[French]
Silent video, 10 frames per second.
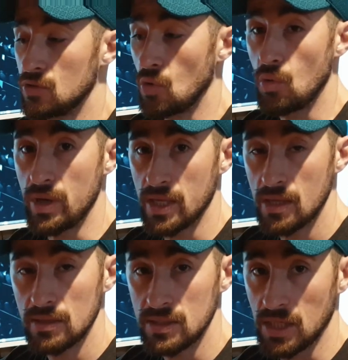du
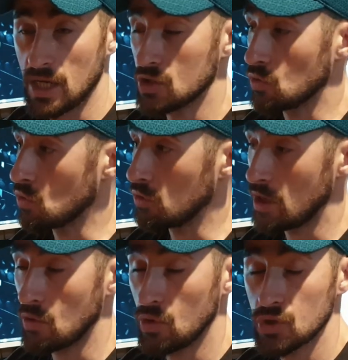rowing, tirage, donc on
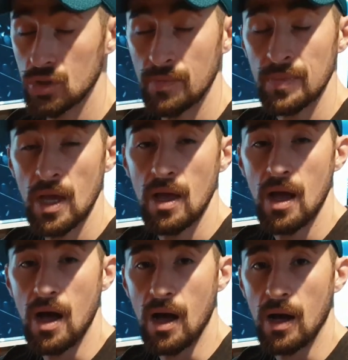accroche
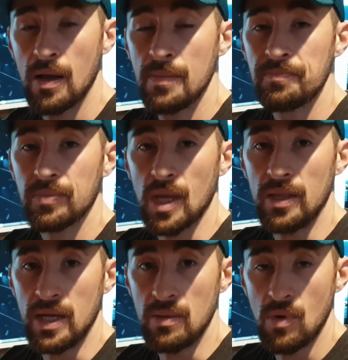à
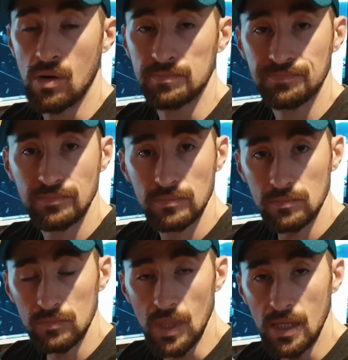un élément
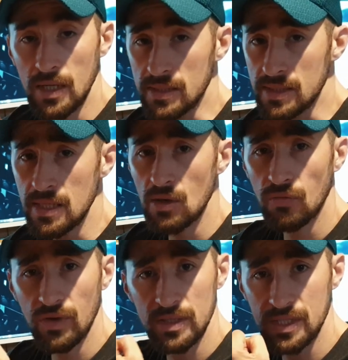élastique et on
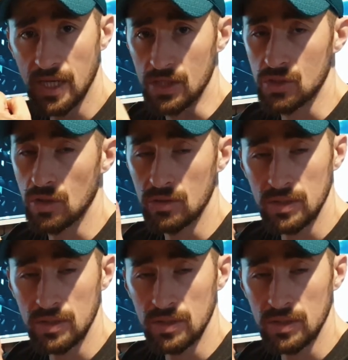fait un tirage.